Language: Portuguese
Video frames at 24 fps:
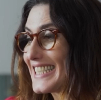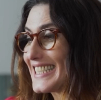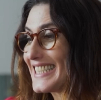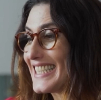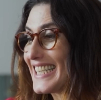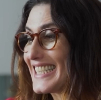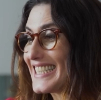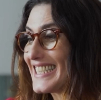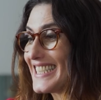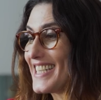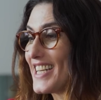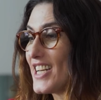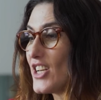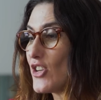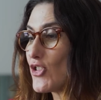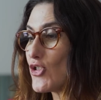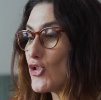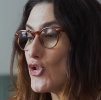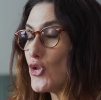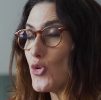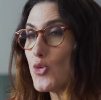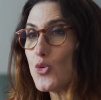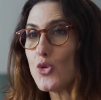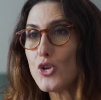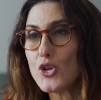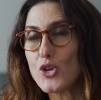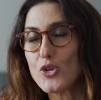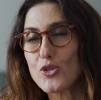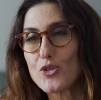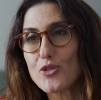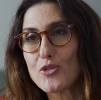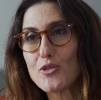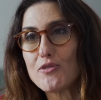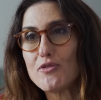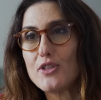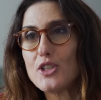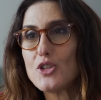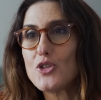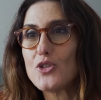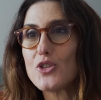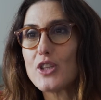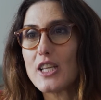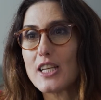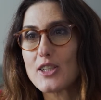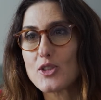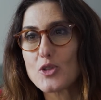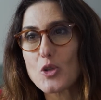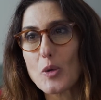Cecílio Júnior, no vídeo
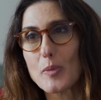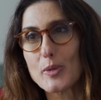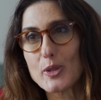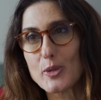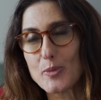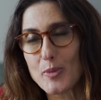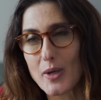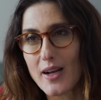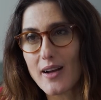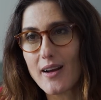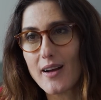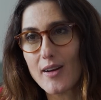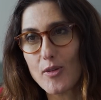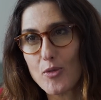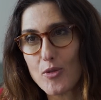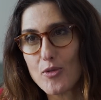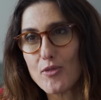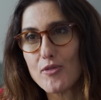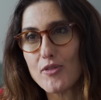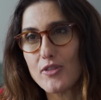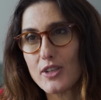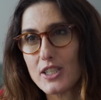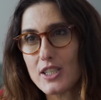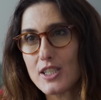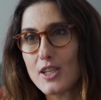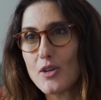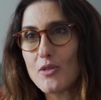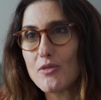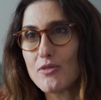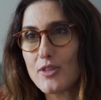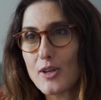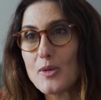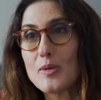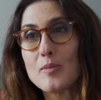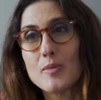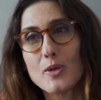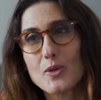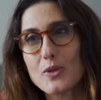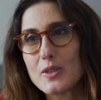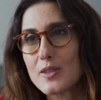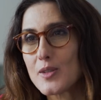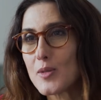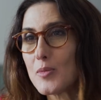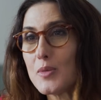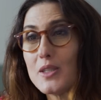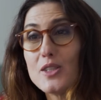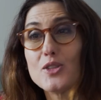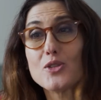da sopa de macarrão com feijão, falou uma
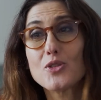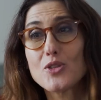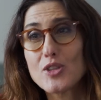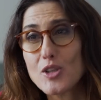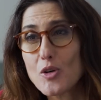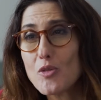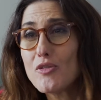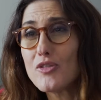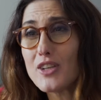coisa que me deixou tão